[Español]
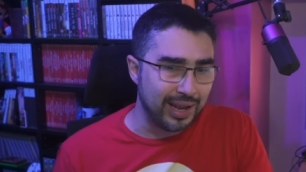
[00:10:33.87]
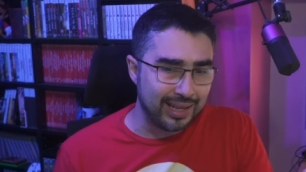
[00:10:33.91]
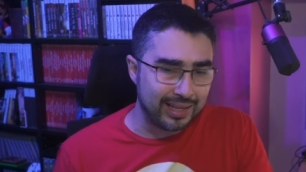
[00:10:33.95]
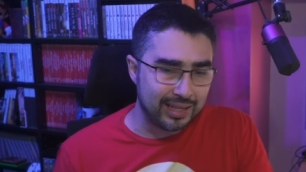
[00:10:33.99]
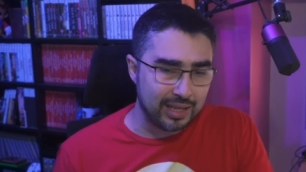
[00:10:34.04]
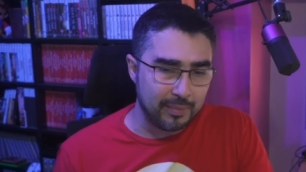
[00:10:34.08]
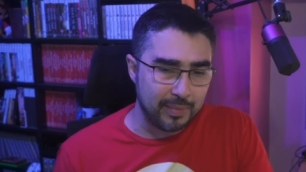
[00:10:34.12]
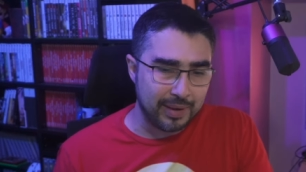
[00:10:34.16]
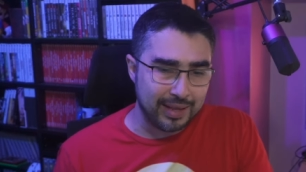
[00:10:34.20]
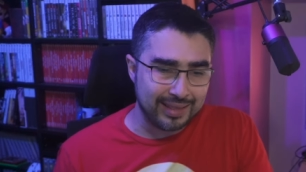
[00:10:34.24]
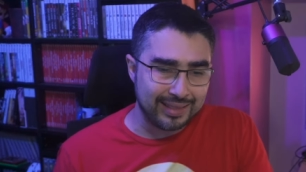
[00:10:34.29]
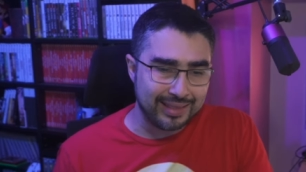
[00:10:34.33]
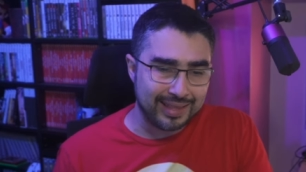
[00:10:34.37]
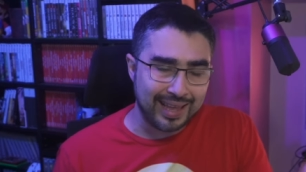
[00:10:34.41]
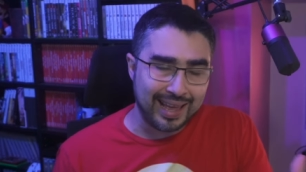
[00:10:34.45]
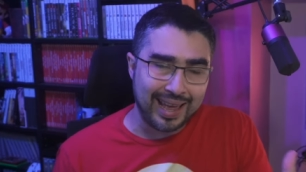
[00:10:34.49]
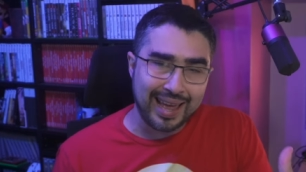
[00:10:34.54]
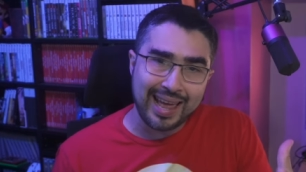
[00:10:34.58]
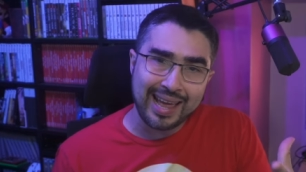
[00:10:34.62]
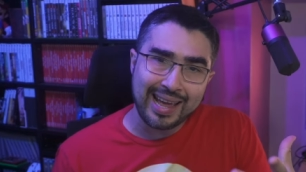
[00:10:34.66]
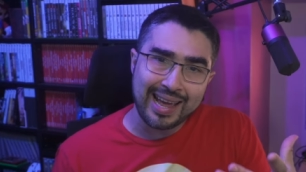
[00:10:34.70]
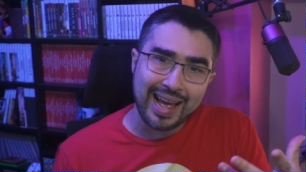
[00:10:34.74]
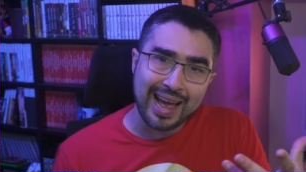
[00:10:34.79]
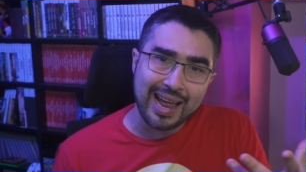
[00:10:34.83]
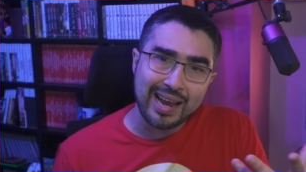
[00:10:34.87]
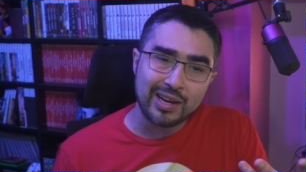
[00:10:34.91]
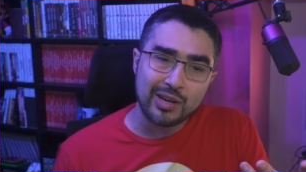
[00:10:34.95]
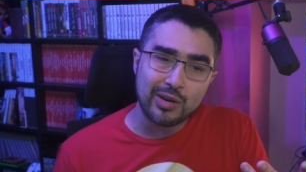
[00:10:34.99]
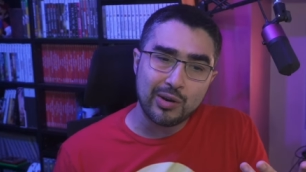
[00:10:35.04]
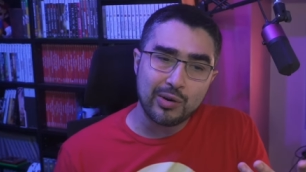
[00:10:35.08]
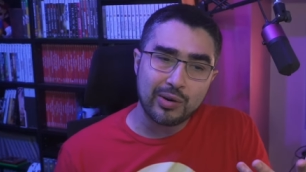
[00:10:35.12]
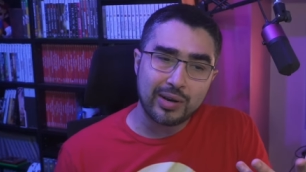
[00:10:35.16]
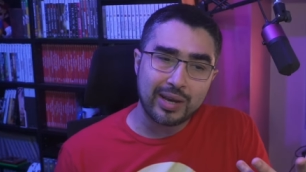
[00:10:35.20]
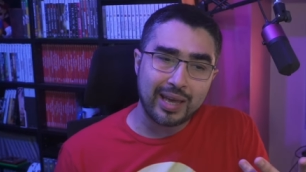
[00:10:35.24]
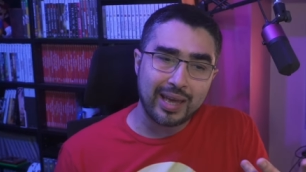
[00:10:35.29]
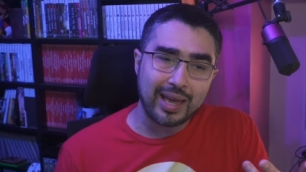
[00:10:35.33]
honestamente, en
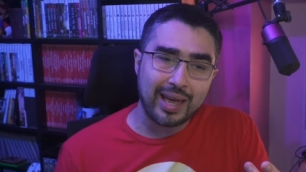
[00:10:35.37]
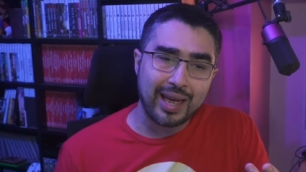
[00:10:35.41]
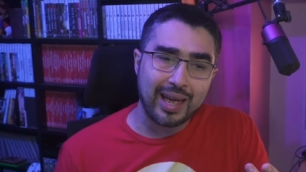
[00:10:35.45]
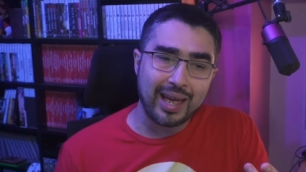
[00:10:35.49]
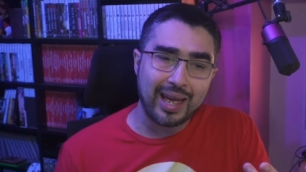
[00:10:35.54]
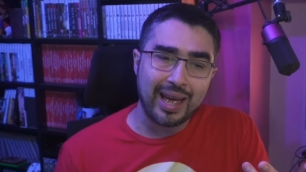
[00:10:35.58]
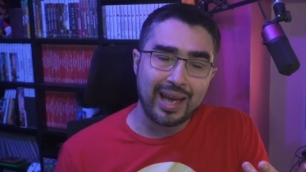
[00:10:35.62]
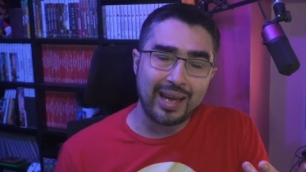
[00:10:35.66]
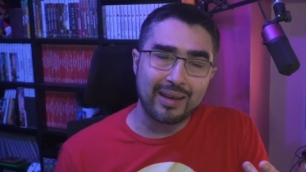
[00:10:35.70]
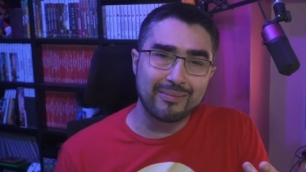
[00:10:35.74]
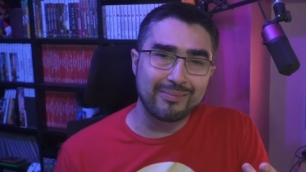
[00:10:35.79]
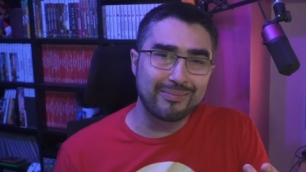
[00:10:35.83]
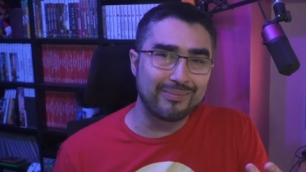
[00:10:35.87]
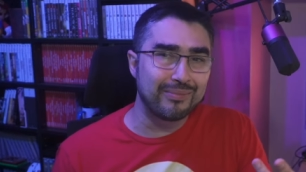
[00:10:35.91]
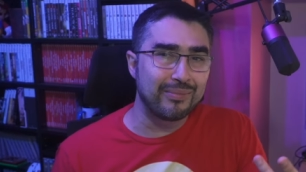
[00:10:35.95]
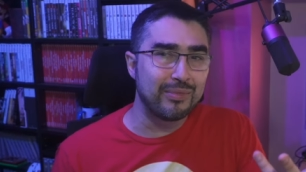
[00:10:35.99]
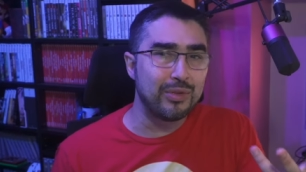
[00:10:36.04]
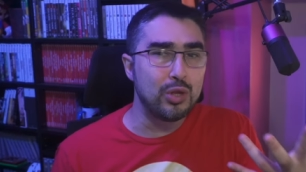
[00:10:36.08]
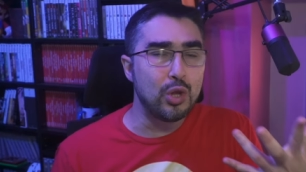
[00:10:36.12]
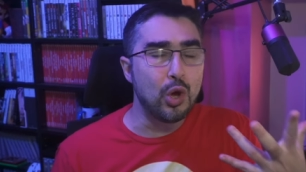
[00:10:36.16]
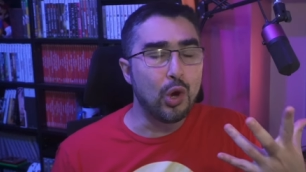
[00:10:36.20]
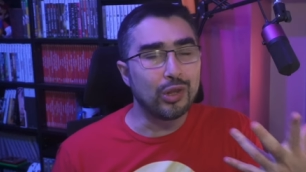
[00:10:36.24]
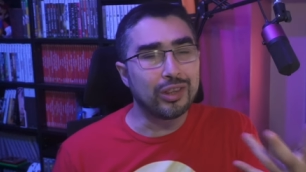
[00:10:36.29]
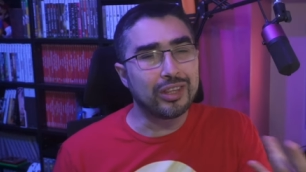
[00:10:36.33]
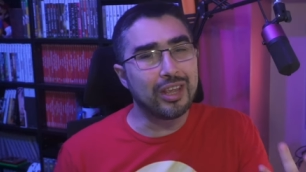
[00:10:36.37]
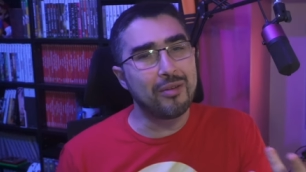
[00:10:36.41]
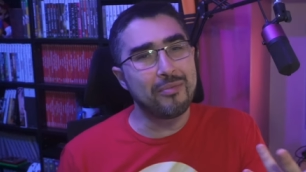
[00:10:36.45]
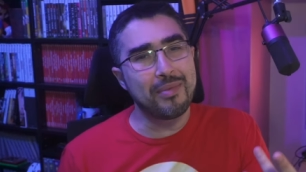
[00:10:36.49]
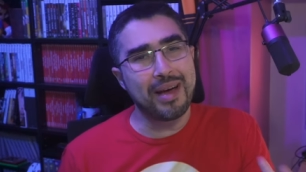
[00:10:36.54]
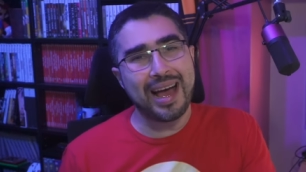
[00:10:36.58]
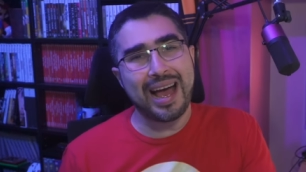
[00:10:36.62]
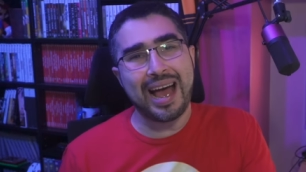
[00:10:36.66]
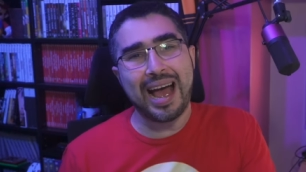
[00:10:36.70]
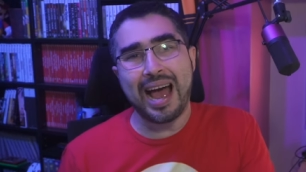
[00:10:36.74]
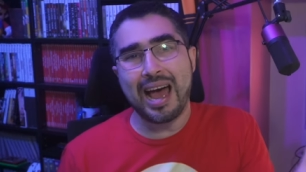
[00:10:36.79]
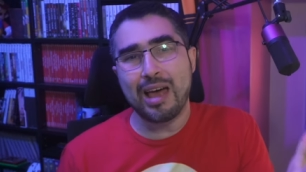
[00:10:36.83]
algo que no
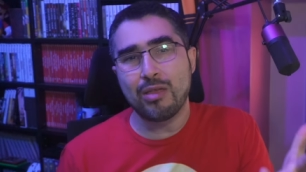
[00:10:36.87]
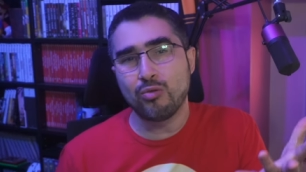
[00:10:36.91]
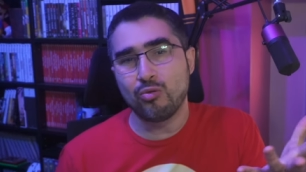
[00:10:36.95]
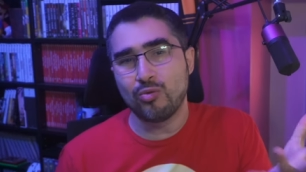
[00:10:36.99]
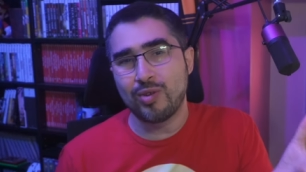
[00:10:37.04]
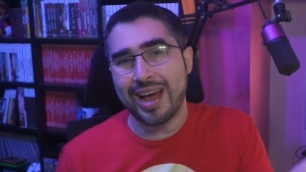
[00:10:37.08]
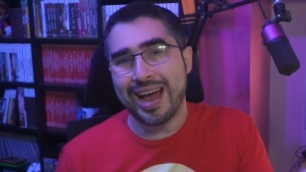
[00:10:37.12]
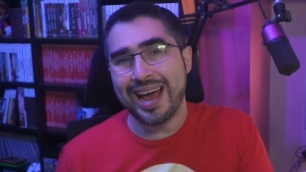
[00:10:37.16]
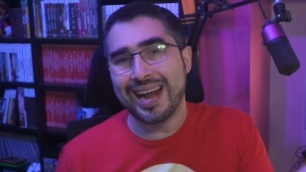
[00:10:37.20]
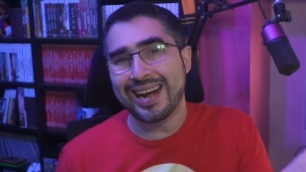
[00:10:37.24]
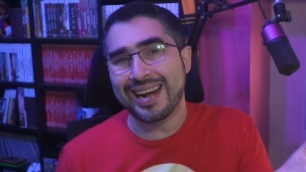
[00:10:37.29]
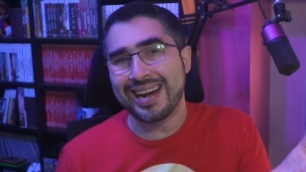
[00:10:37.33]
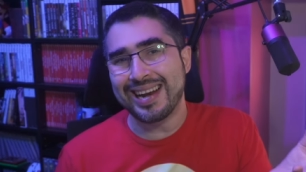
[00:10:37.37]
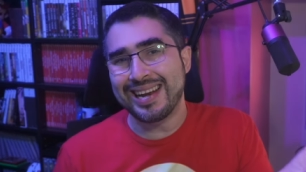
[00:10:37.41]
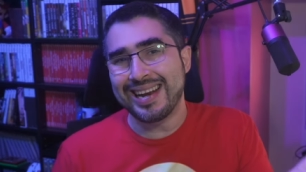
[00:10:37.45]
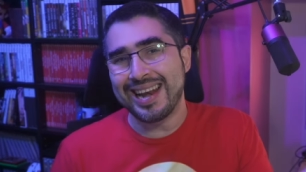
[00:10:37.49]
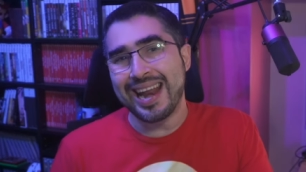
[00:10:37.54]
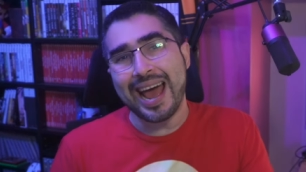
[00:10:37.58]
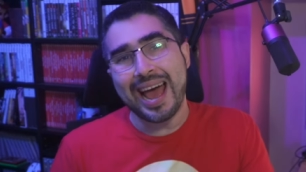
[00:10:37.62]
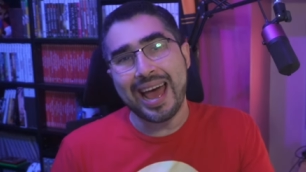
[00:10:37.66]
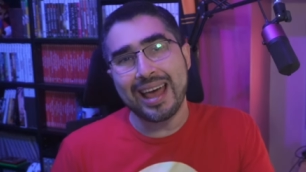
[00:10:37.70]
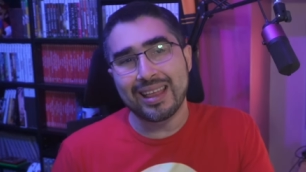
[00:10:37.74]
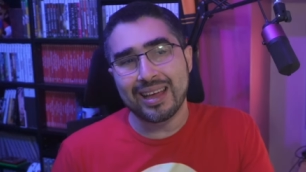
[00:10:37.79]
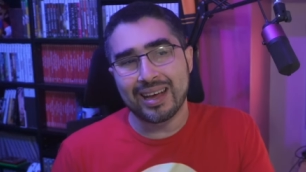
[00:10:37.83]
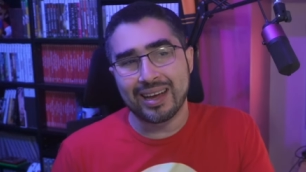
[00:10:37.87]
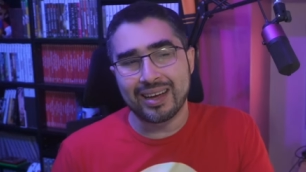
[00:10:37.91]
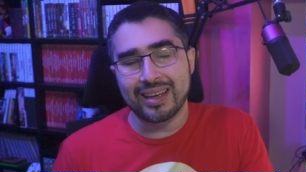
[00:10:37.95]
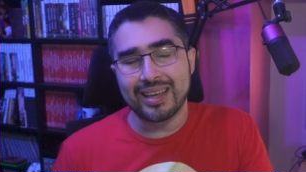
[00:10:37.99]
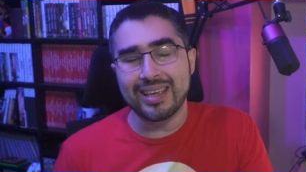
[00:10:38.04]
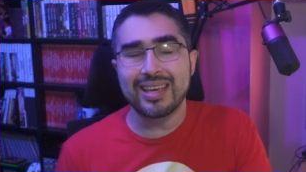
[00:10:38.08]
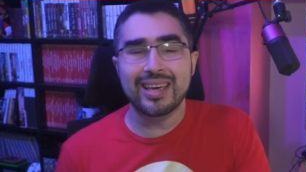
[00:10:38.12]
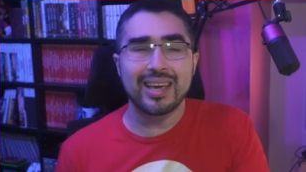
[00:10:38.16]
te va a durar nada.